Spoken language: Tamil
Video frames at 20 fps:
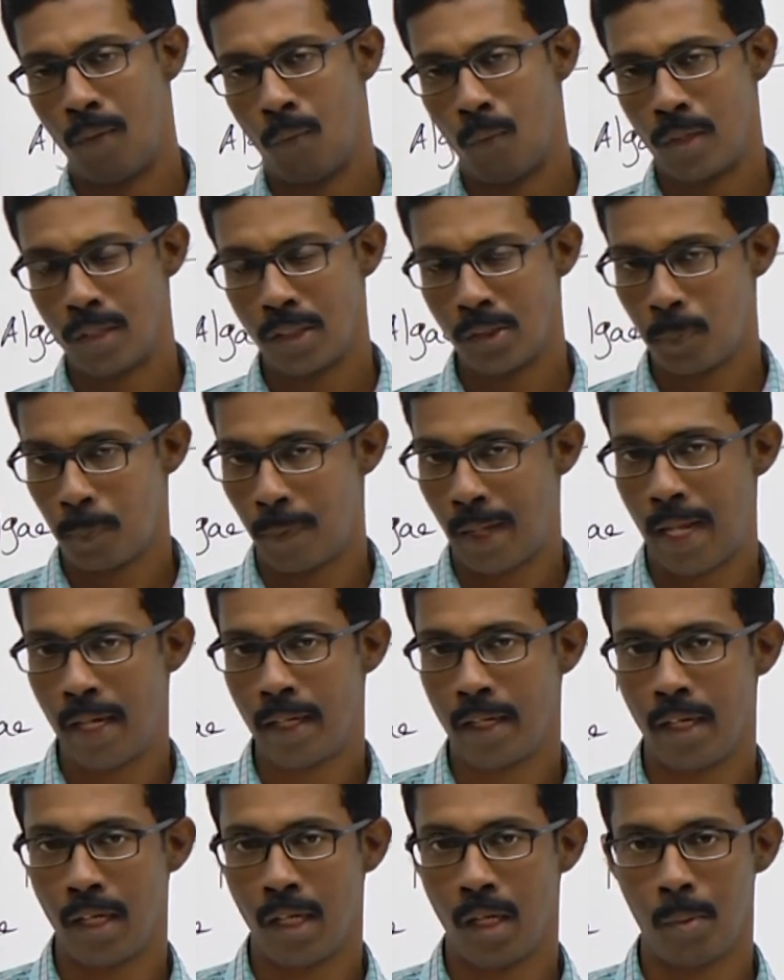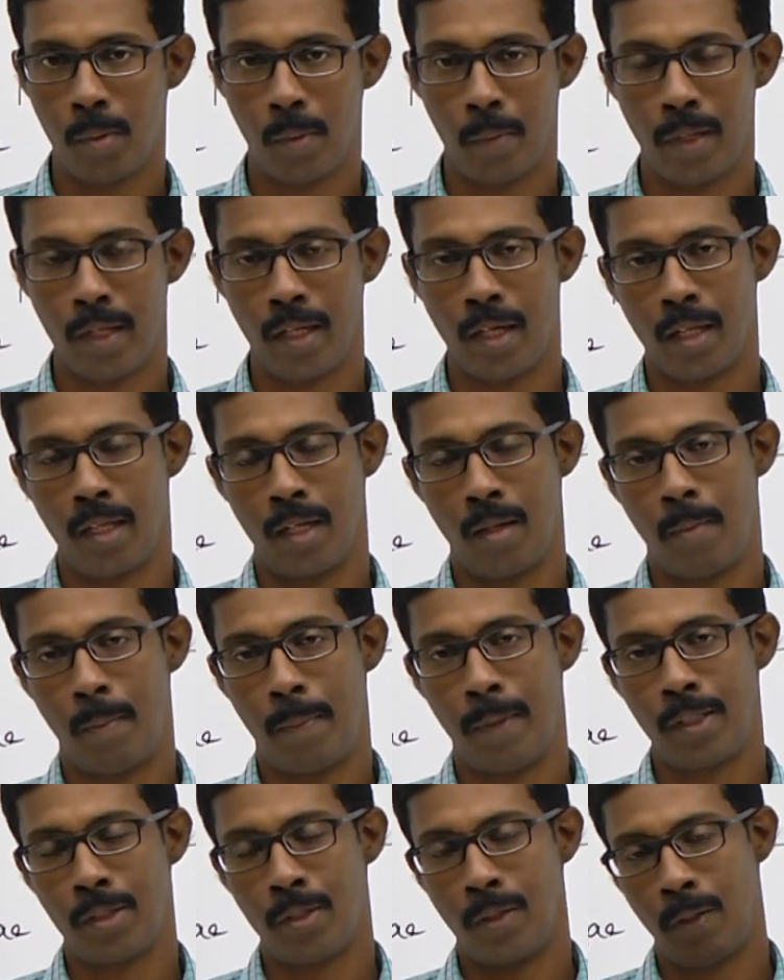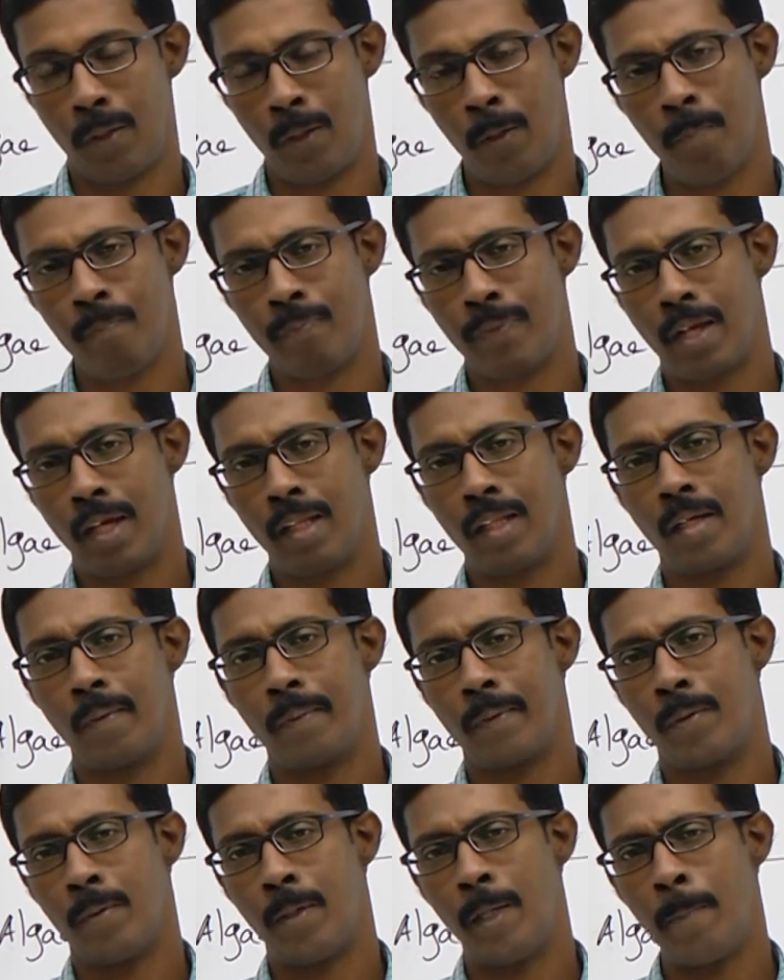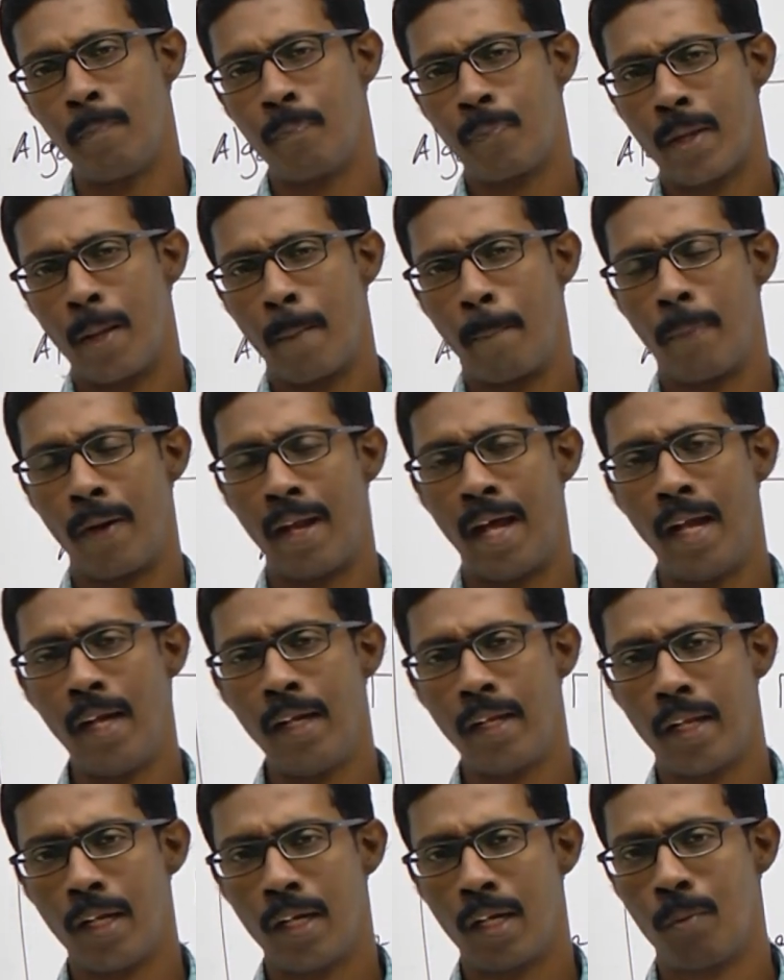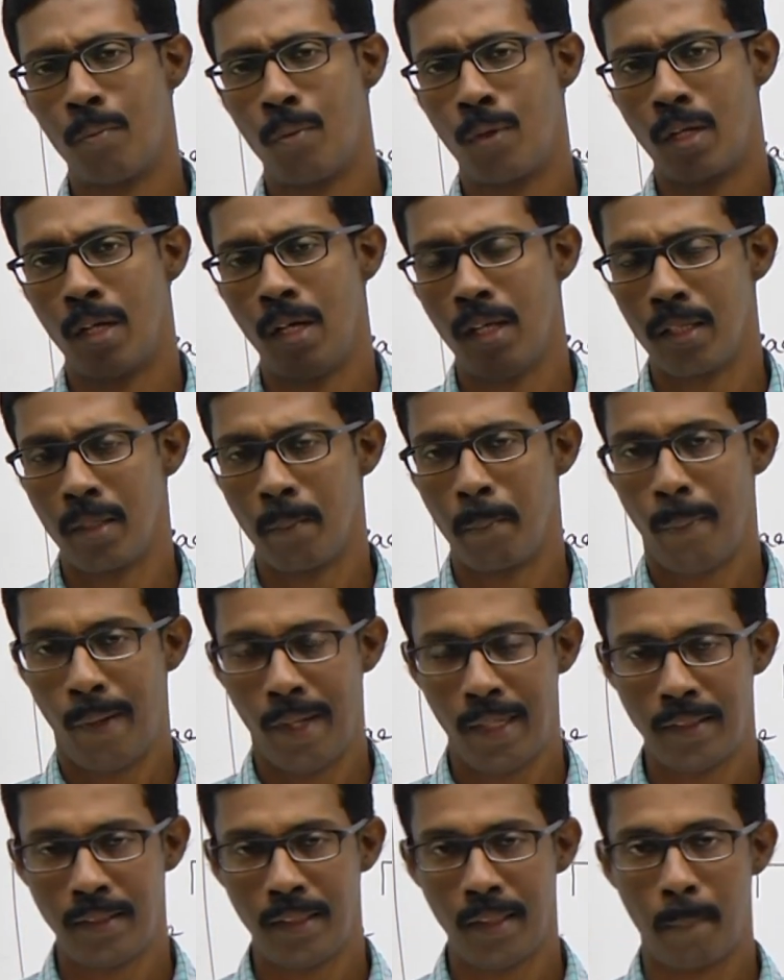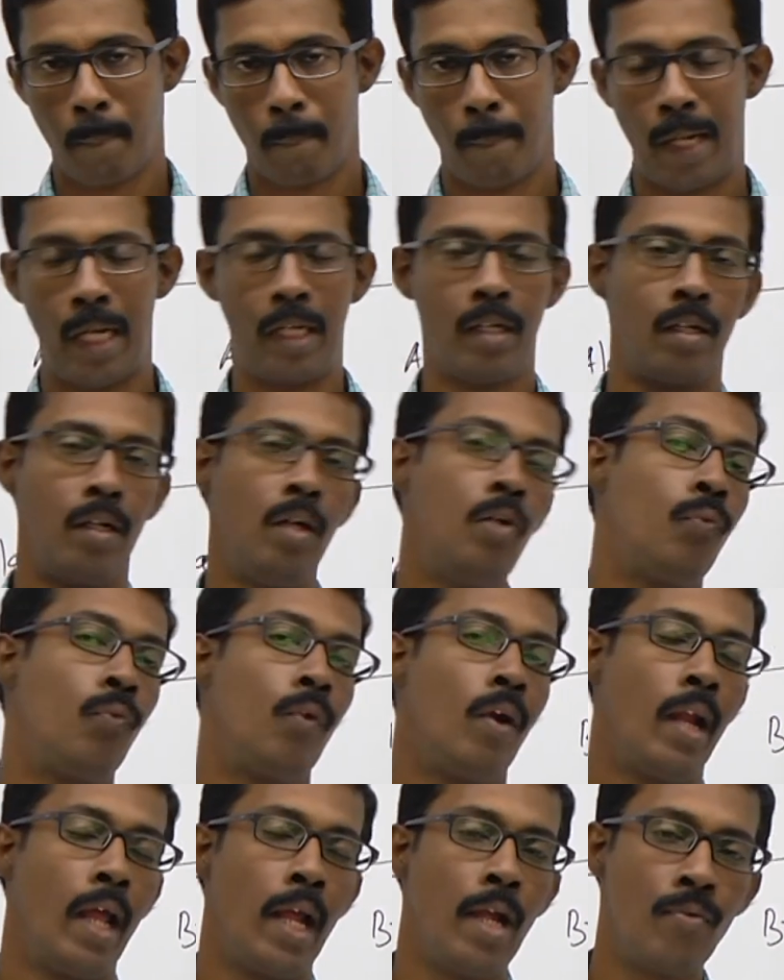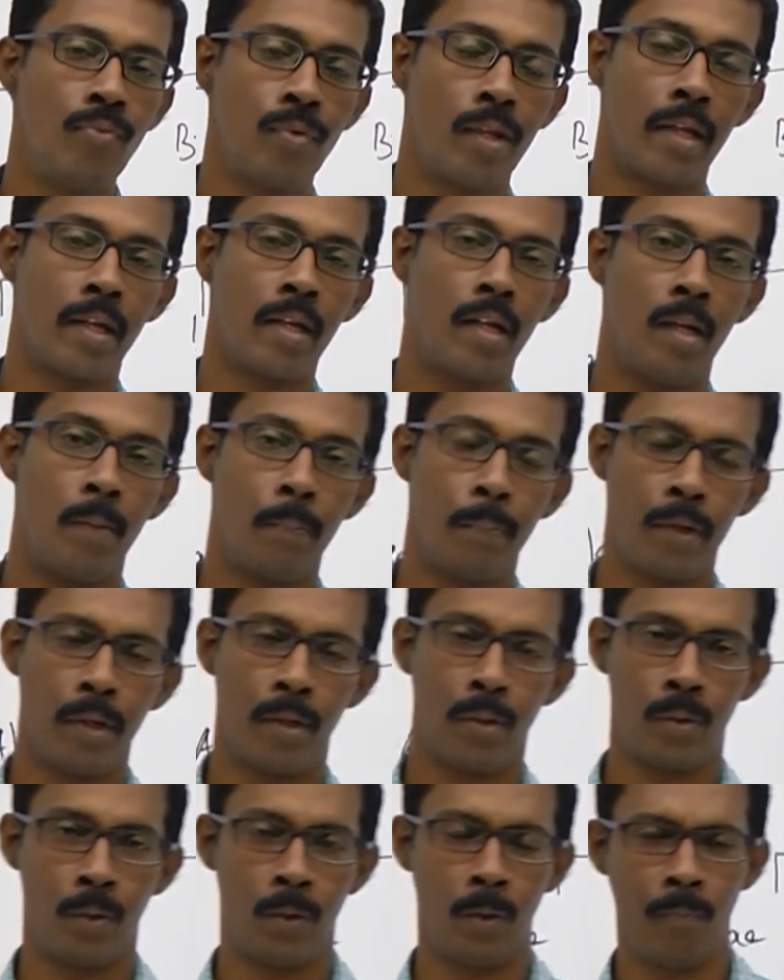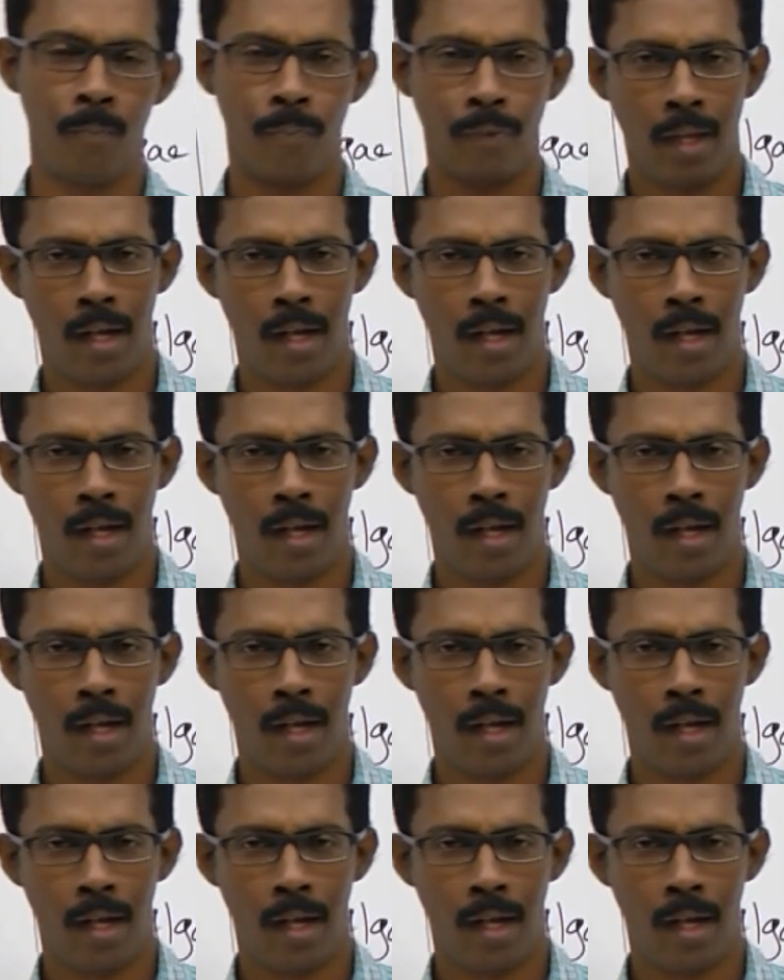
வாட் இஸ் பிளான் கிங்டம் அப்படிங்கிறத நம்ம பார்த்துருக்குறோம் அதுக்கப்புறமா பிளான் கிங்டமோட த பேசிக் பேட்டர்ன் ஆஃப் லைஃப் சைக்கிள் எப்படி இருக்கும்